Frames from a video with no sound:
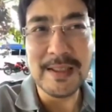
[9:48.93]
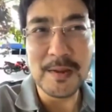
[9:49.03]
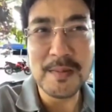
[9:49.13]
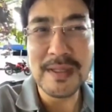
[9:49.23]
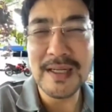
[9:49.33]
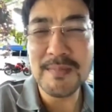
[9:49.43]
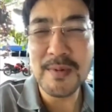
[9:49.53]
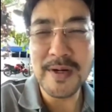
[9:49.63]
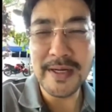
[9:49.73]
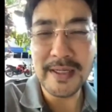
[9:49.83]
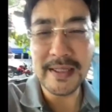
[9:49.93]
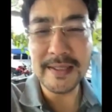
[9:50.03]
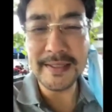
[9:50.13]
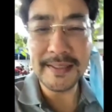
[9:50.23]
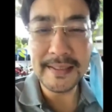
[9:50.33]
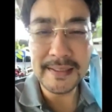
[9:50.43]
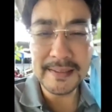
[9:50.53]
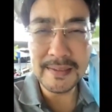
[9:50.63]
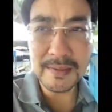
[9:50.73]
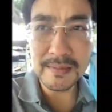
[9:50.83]
kumbaga po ay eh,
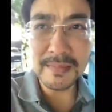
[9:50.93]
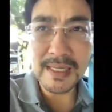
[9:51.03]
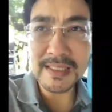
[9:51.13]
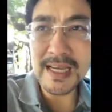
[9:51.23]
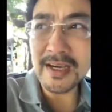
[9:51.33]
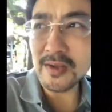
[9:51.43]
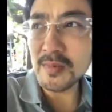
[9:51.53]
yung malasakit